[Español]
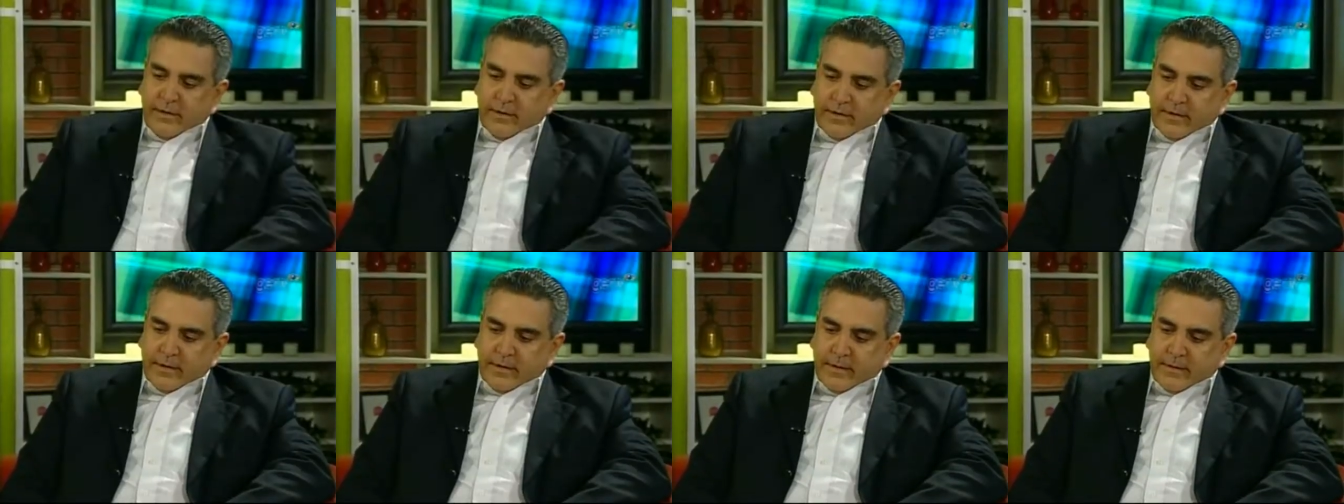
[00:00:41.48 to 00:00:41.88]

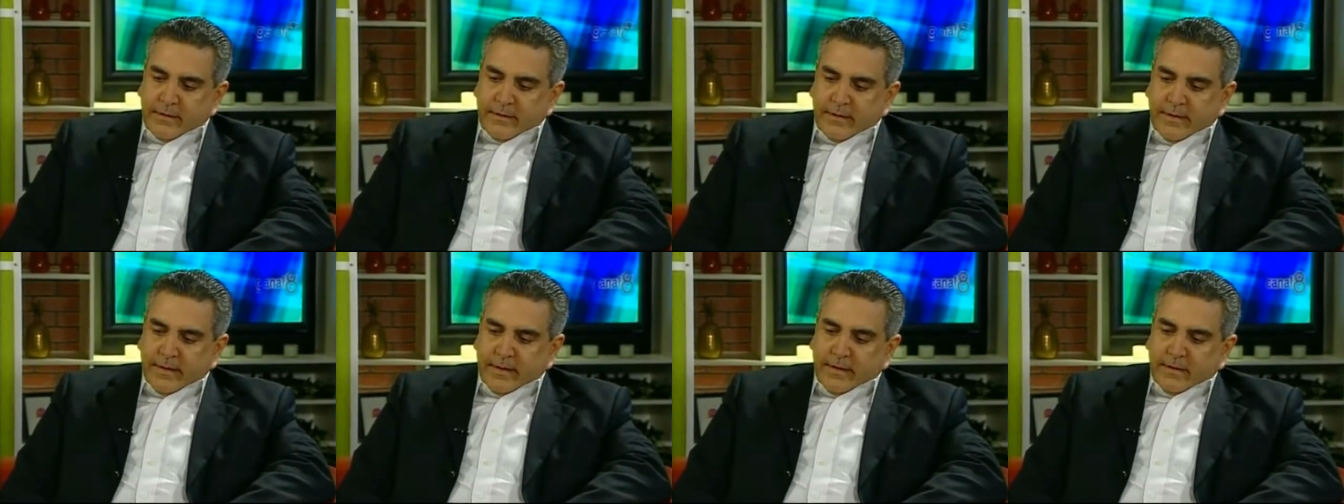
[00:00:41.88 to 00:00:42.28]
eh,
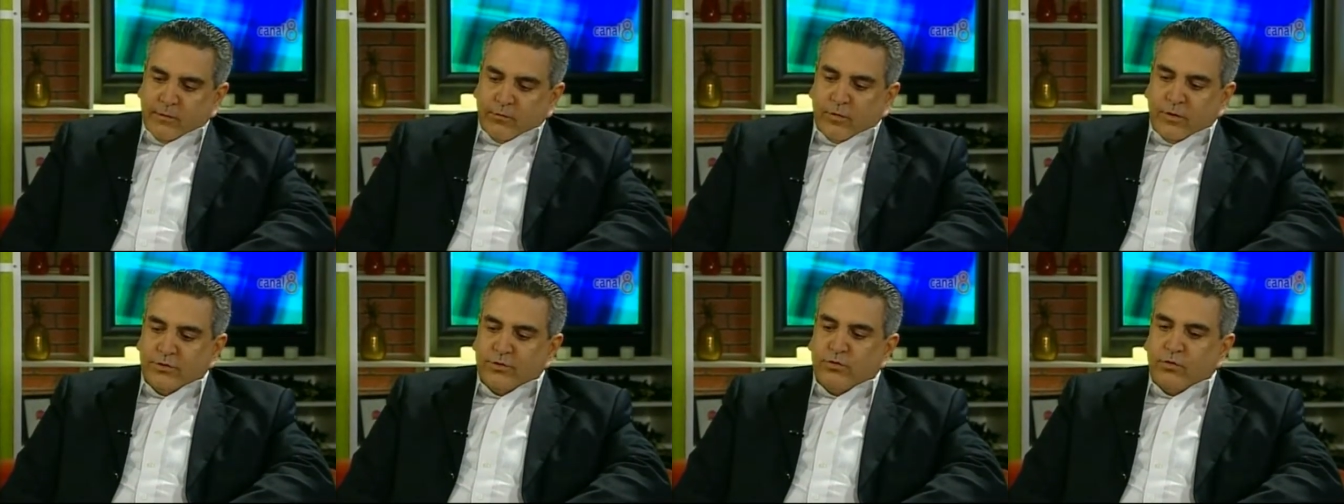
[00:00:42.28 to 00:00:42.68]

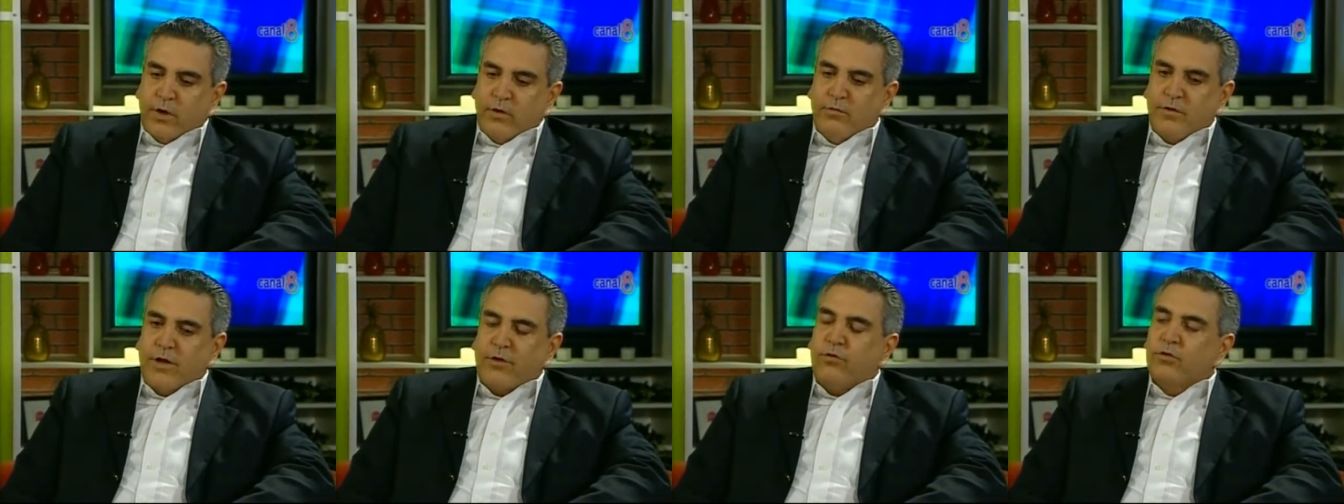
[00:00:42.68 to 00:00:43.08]
cuando
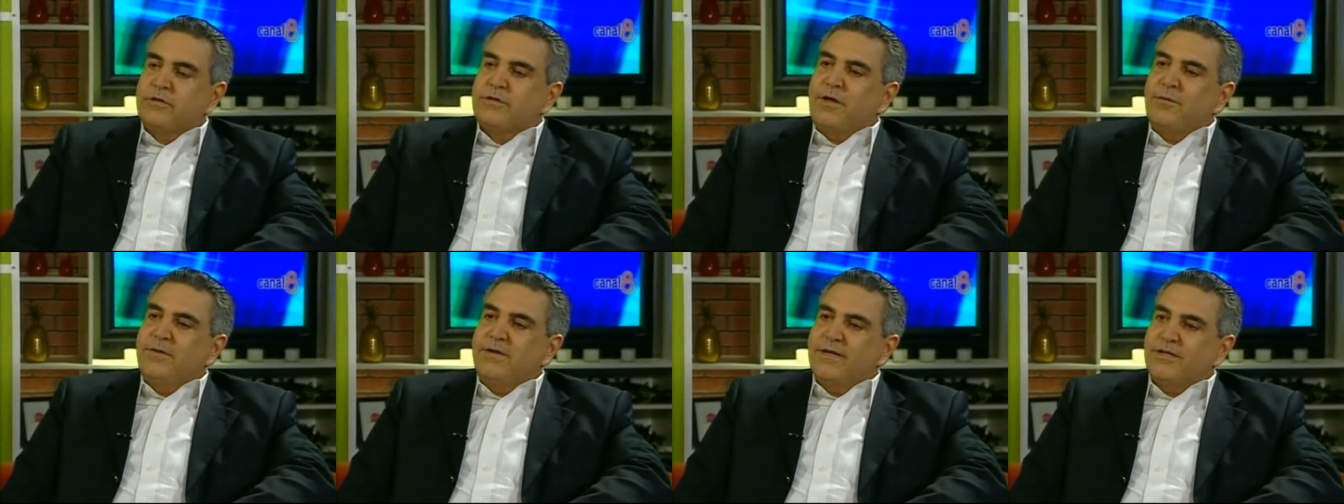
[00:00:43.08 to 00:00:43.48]
hay una
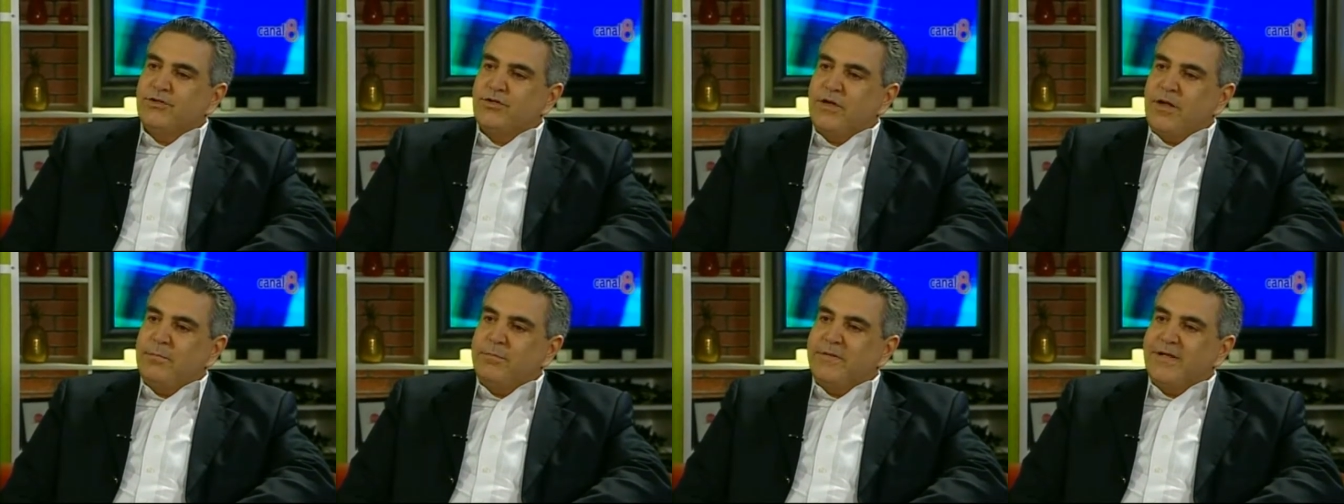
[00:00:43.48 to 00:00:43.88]

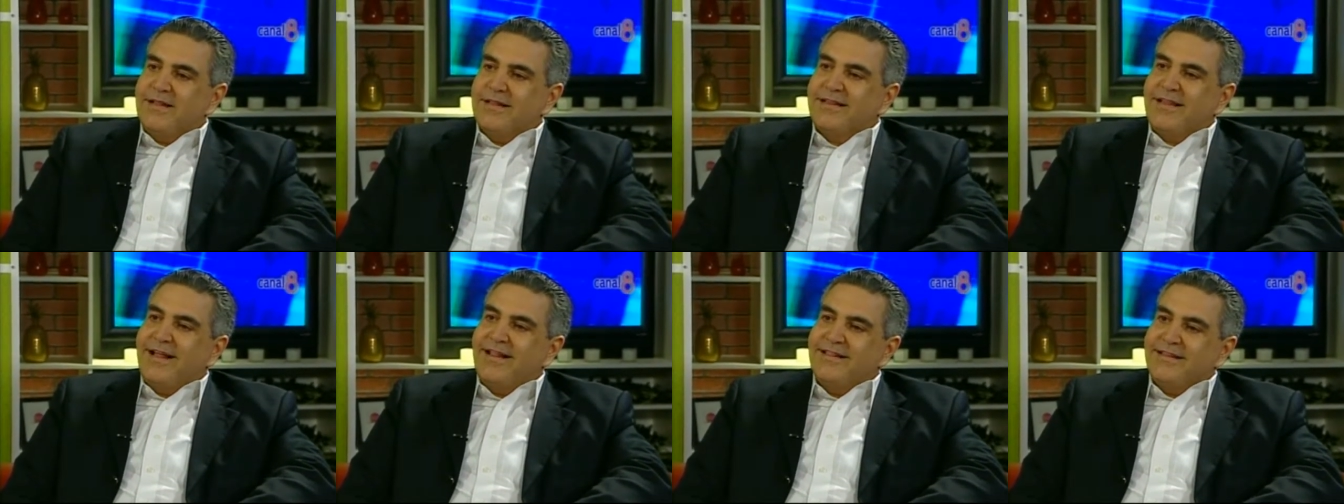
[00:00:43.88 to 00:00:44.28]
contaminación
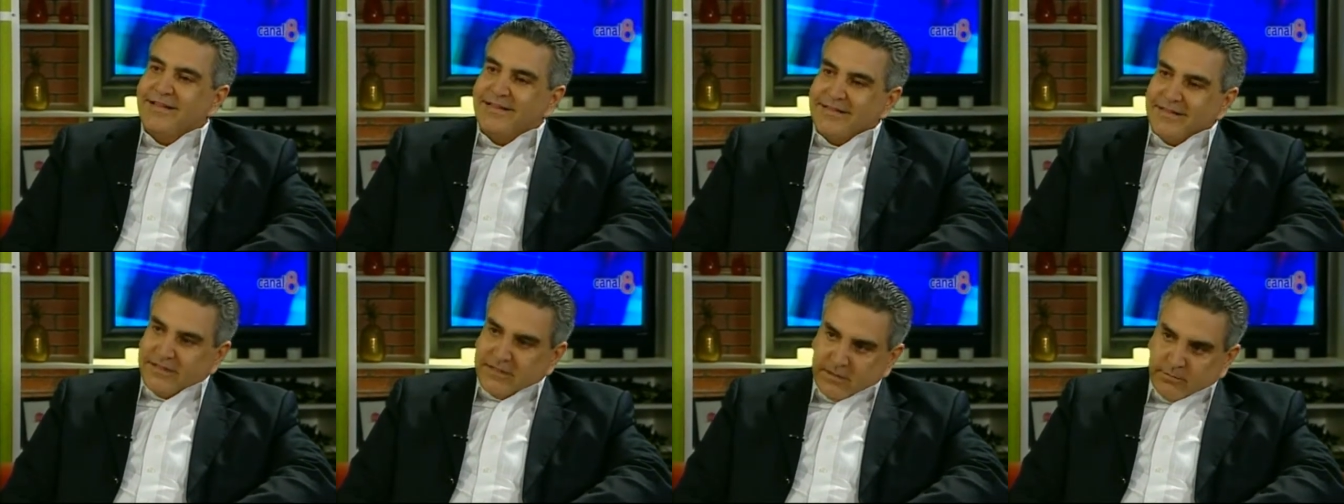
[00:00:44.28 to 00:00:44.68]
ambiental
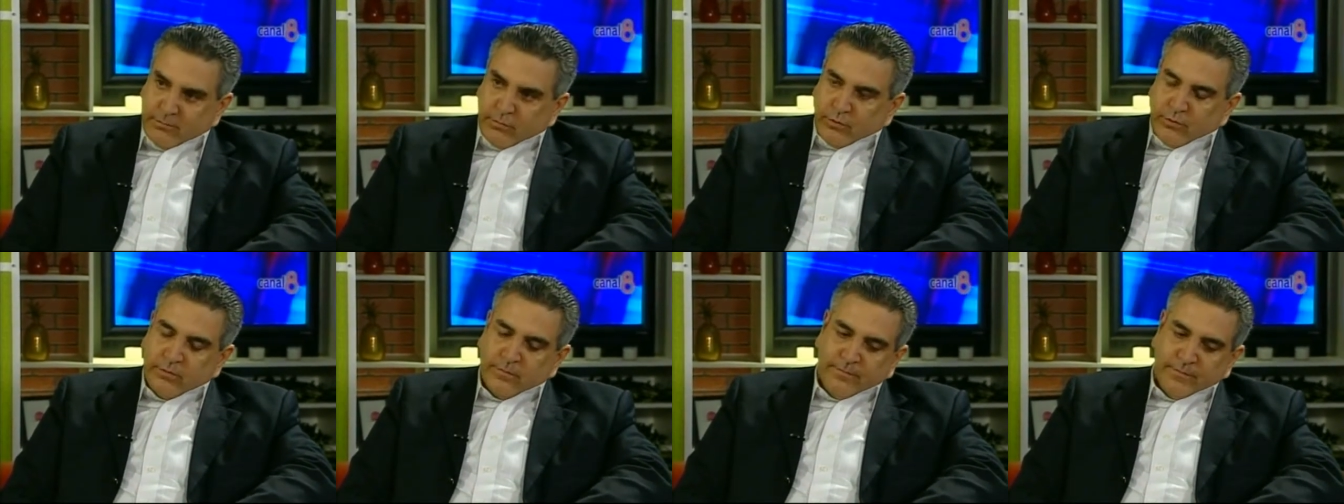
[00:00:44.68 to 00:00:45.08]
de este
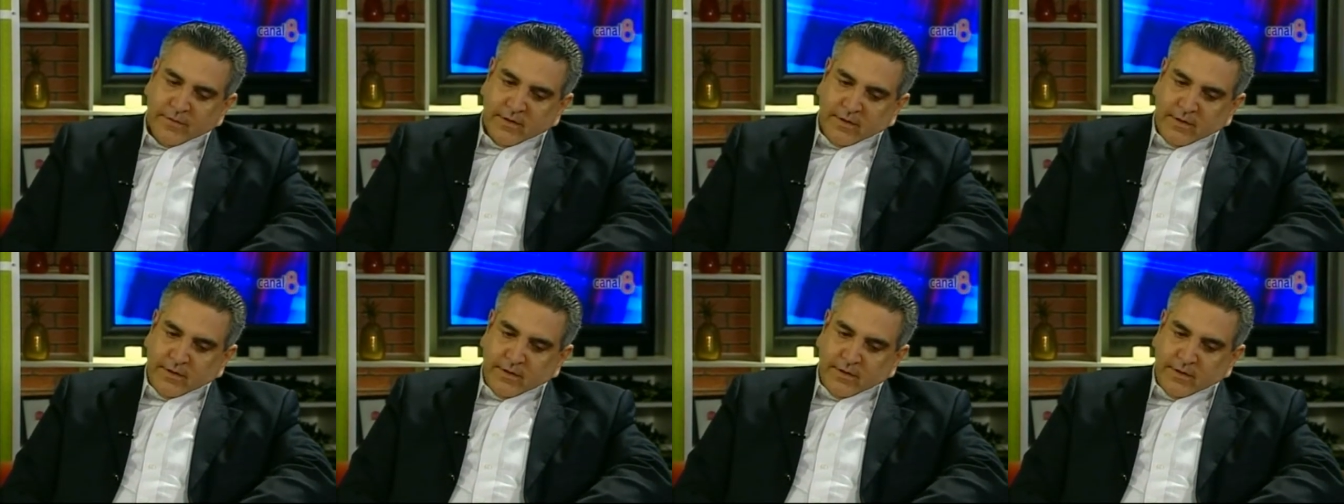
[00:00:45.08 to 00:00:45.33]
tipo,